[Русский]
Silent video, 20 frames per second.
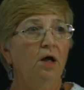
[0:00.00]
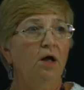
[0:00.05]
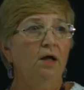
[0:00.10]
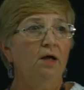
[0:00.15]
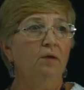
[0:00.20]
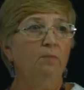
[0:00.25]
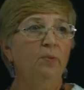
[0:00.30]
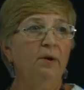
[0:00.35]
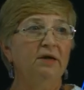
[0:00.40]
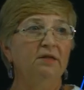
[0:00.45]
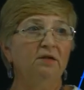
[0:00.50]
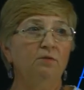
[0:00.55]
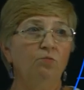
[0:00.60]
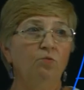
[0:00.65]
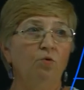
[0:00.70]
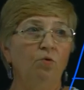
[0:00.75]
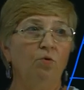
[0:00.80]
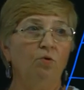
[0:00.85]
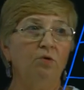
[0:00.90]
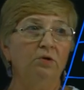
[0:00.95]
и
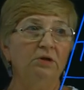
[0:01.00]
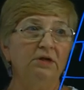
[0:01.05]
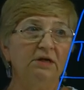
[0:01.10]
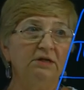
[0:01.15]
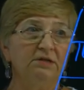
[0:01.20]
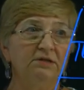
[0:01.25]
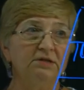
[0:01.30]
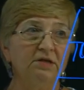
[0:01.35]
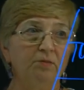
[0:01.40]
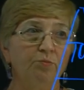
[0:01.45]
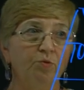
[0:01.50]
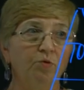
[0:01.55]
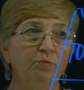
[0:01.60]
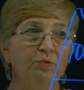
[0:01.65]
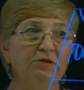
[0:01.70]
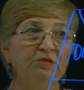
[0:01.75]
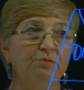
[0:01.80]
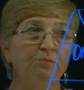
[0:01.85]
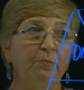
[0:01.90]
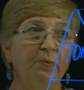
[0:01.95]
поэтому надо
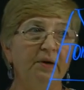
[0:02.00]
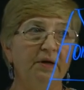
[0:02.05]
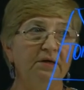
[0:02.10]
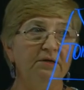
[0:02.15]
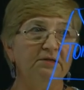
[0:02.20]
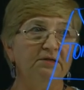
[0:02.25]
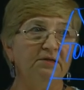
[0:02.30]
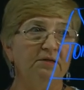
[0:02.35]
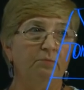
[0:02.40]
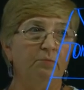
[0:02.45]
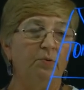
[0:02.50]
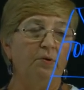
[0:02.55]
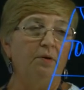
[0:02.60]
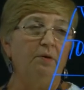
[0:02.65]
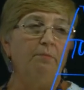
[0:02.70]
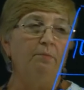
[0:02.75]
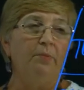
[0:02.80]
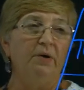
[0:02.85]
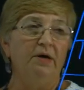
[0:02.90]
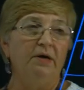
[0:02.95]
запомнить принцип
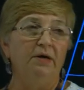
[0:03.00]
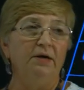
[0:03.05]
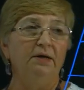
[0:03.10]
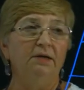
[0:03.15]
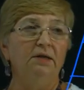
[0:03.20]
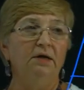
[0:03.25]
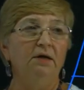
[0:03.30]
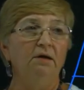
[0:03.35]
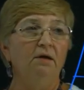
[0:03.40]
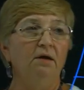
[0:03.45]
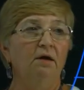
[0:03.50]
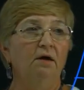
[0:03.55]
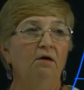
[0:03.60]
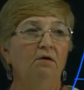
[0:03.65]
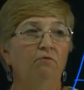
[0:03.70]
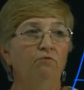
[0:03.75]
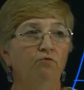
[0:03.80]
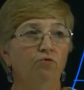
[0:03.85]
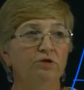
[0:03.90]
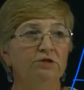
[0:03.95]
Парета
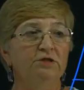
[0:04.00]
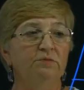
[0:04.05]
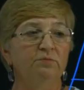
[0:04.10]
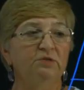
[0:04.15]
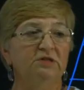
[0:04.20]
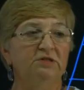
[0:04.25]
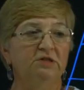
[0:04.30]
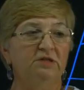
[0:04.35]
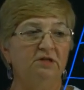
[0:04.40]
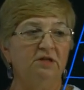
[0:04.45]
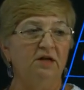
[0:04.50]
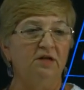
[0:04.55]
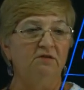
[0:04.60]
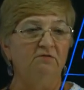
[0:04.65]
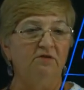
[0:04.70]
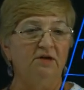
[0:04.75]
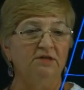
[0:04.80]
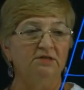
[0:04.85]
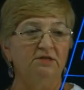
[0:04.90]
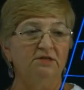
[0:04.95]
80 на
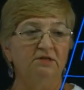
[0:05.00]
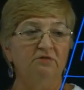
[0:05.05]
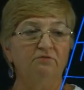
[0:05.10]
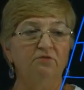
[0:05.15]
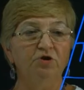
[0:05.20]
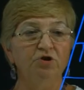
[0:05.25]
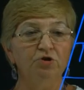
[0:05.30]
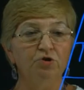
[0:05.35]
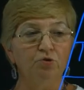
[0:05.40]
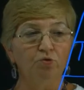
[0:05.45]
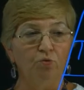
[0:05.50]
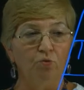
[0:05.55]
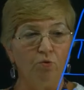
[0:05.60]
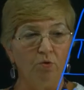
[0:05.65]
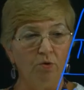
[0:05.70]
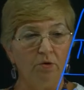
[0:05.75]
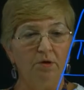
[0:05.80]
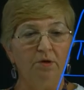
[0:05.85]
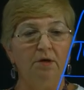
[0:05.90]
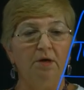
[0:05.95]
20.
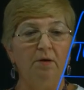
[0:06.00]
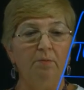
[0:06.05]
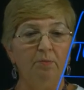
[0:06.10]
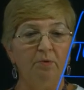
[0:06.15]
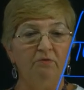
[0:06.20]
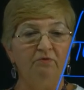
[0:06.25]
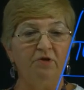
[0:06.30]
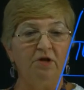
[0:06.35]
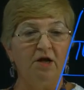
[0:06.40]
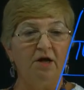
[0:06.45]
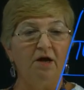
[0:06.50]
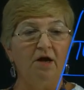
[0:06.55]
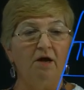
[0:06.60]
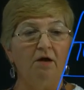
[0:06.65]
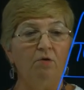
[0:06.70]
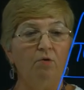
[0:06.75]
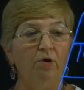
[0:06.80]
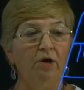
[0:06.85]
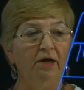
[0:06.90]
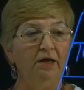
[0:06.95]
Внизу я
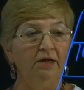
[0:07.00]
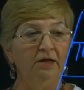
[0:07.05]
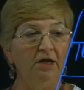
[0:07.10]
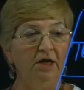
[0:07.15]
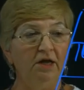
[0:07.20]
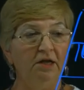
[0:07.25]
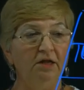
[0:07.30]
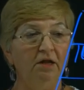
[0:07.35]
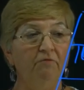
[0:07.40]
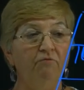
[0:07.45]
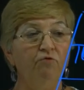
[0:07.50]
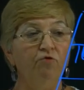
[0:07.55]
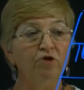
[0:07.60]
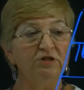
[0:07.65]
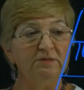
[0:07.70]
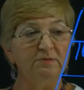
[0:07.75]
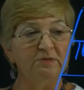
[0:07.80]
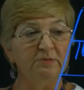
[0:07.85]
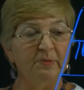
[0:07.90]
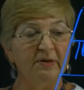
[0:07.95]
повторяю, линейный
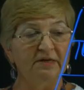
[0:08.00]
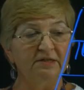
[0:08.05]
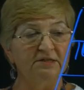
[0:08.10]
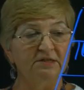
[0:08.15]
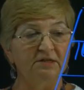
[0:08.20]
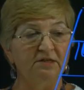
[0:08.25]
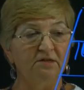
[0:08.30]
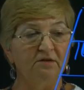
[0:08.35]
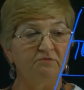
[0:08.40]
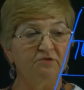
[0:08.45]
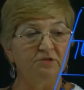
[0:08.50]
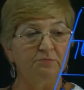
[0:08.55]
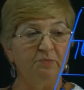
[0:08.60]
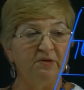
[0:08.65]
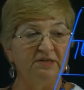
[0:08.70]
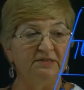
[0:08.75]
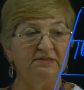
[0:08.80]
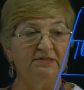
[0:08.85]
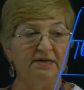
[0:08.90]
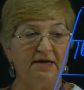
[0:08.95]
80%
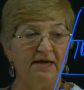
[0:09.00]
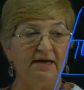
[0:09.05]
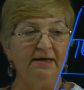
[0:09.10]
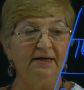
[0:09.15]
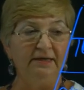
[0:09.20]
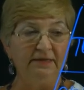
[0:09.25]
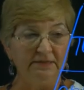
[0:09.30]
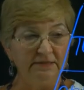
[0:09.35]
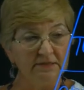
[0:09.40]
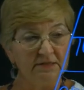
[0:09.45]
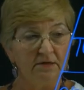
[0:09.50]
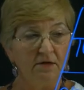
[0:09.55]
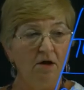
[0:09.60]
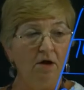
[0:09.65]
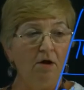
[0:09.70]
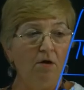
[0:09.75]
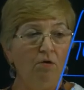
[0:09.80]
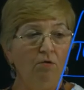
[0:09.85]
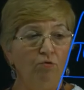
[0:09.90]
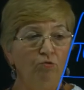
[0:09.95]
специалист,
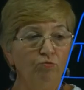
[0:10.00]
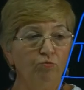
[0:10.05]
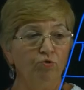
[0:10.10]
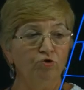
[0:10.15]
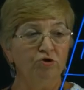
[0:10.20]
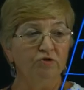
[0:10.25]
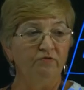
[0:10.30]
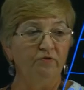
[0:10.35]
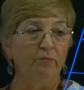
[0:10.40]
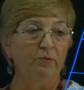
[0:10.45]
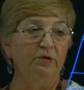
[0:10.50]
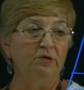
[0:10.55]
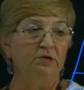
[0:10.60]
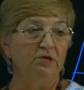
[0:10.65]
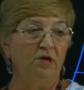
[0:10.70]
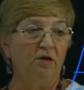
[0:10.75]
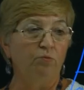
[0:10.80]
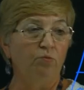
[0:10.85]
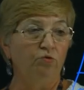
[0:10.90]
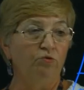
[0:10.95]
он может выполнить
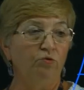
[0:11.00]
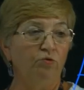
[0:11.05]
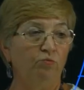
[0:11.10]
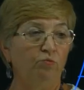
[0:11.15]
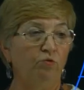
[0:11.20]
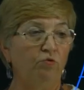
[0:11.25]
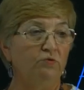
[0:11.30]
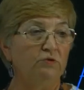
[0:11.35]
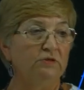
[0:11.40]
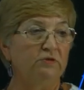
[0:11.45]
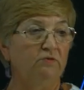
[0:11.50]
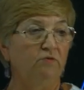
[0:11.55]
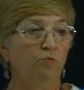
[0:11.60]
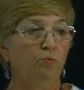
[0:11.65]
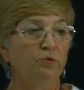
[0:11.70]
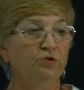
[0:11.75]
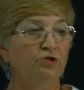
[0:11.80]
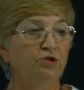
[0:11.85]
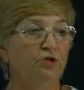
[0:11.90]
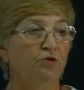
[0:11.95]
работу любого своего
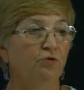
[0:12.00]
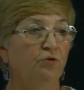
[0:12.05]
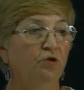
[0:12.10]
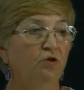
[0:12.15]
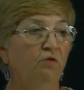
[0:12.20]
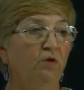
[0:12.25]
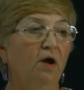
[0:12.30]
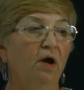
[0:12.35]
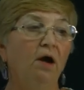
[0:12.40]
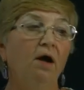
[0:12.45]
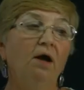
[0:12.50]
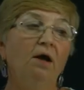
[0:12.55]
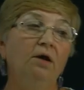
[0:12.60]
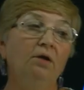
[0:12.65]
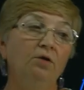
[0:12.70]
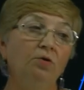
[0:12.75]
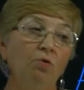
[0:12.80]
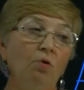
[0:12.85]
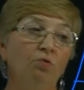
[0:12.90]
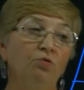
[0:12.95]
подчиненного,
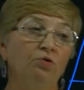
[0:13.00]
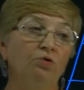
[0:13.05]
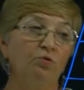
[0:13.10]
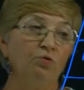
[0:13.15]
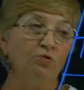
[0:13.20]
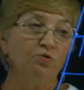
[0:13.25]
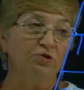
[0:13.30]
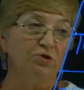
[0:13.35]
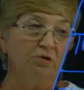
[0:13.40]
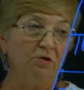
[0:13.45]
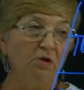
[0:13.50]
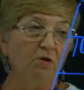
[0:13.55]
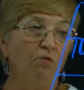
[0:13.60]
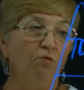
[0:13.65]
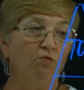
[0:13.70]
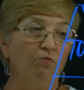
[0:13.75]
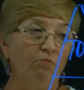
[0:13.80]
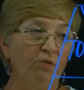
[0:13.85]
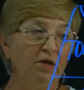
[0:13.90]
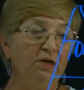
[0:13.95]
но он должен
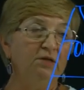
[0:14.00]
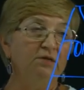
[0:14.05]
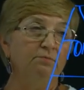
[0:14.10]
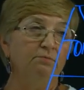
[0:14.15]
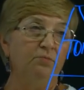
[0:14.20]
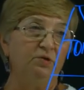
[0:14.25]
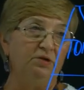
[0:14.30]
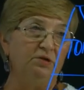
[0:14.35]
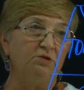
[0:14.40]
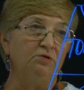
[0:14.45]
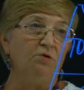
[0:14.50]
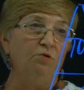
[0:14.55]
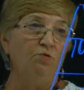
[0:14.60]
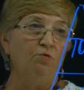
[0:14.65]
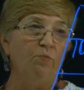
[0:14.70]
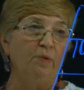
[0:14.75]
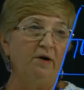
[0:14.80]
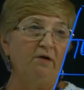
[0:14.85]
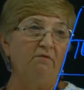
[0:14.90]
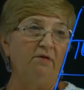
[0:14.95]
уметь быть
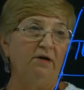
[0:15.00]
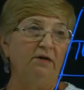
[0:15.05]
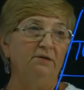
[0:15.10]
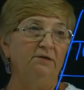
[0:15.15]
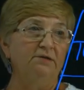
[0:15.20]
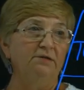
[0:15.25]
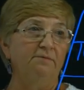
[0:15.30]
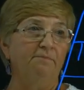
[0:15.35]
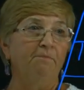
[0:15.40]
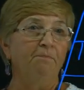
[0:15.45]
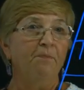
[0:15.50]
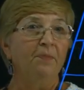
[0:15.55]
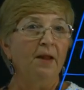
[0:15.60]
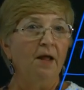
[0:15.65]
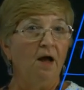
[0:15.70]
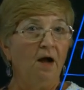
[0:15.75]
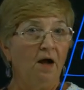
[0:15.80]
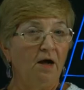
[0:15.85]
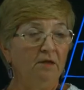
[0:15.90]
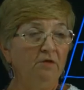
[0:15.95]
управленцем.
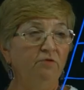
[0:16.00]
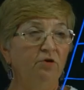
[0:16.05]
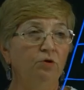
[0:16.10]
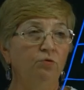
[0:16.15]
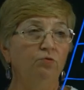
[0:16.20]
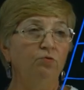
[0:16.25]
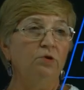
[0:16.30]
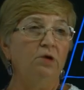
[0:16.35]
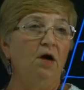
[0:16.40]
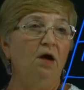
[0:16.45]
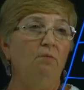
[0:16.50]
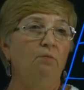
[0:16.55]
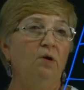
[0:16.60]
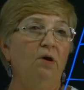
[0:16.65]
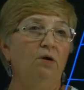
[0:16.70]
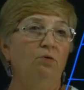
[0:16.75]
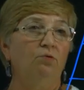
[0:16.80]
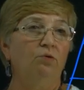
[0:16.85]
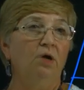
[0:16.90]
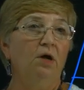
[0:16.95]
А наверху
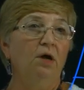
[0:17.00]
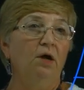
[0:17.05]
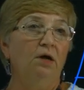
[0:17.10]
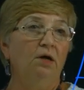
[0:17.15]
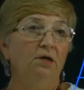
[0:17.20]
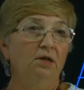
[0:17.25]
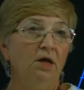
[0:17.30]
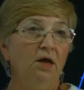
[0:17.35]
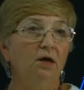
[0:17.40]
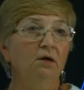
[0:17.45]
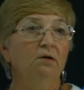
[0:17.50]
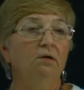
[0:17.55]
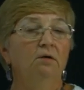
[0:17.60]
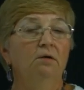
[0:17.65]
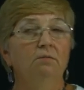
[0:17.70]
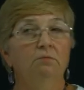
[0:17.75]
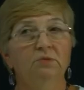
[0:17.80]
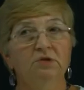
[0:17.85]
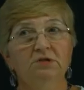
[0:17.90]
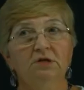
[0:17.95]
наоборот. Итак,
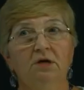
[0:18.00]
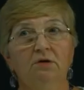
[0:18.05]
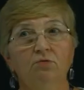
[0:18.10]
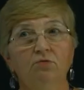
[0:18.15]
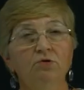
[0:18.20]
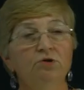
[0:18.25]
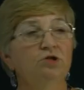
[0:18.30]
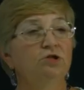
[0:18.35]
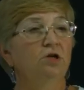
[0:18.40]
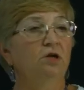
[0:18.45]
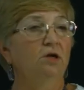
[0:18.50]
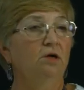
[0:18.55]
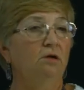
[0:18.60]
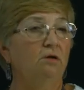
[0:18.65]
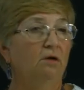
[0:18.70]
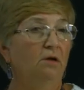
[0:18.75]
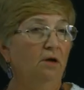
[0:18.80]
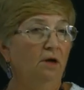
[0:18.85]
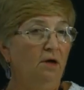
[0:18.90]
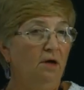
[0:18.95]
мы закончили
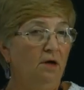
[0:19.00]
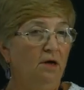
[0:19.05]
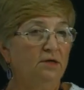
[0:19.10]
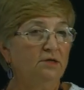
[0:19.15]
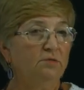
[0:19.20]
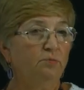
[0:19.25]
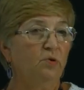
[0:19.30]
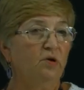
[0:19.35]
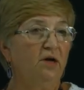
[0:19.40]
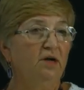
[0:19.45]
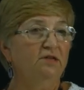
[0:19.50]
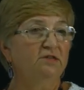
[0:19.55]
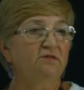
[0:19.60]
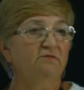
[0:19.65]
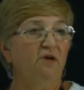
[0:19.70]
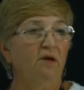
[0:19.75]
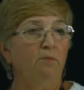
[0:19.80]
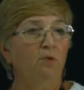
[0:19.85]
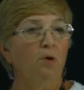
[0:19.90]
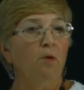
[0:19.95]
разбирать с
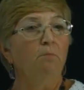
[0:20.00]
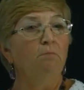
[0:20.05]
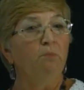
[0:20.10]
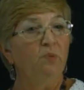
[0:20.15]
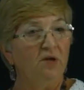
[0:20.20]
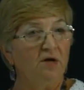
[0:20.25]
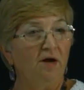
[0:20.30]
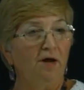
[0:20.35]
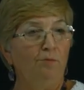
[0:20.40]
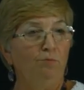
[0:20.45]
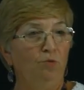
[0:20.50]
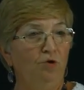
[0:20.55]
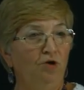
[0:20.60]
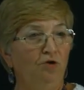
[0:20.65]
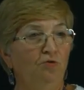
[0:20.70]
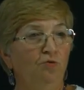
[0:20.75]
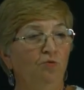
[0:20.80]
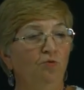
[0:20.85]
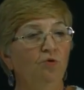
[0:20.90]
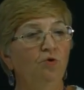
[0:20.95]
вами
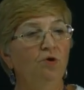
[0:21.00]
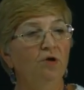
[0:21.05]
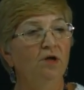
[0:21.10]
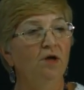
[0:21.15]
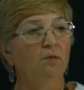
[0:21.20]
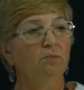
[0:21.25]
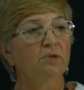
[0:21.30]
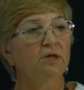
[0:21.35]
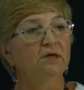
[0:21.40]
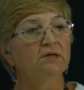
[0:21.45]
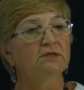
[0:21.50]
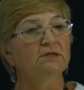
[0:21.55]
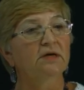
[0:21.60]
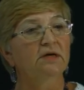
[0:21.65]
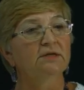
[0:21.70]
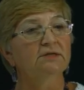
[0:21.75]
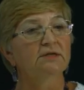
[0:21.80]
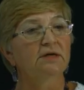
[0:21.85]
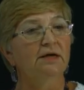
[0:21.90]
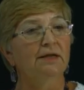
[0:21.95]
пирамиду, я бы так
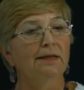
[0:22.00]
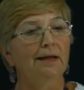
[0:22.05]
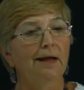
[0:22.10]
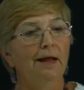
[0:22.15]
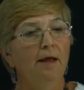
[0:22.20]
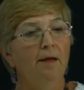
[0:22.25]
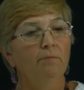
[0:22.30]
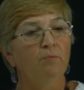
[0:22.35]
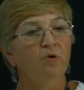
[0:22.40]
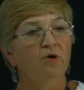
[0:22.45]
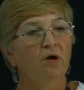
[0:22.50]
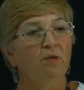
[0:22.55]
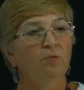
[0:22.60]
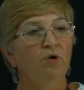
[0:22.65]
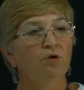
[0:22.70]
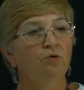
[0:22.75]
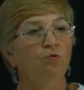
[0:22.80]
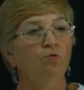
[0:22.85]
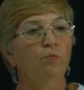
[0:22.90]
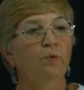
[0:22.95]
сказала,
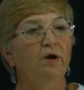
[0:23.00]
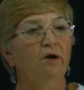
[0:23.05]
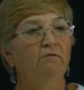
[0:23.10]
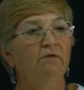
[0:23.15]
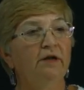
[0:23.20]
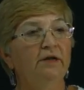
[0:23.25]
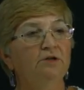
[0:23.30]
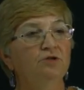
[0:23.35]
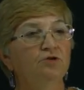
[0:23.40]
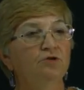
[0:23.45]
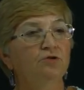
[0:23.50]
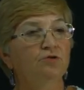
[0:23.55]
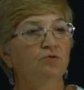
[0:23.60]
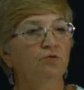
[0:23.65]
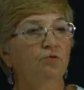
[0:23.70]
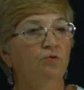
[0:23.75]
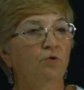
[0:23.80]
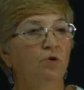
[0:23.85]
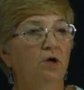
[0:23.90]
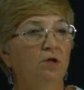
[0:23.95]
пирамиду
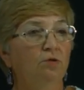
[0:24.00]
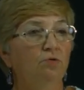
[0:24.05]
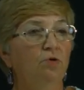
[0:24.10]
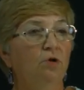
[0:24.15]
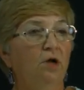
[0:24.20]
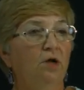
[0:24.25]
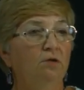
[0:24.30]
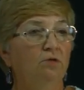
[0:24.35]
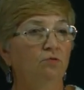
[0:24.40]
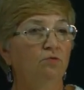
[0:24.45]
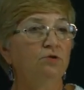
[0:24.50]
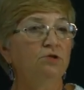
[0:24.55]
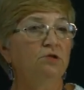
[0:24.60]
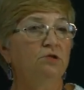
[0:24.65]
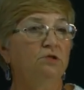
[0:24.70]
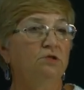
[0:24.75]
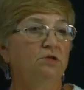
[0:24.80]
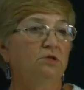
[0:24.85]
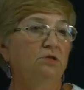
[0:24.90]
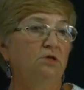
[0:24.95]
управленческую, которая
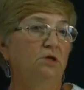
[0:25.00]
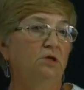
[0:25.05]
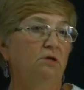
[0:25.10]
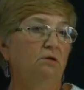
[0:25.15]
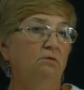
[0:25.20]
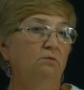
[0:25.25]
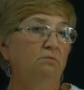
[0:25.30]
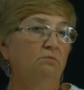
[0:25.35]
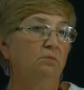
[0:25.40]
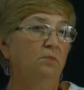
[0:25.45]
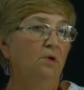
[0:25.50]
относится э,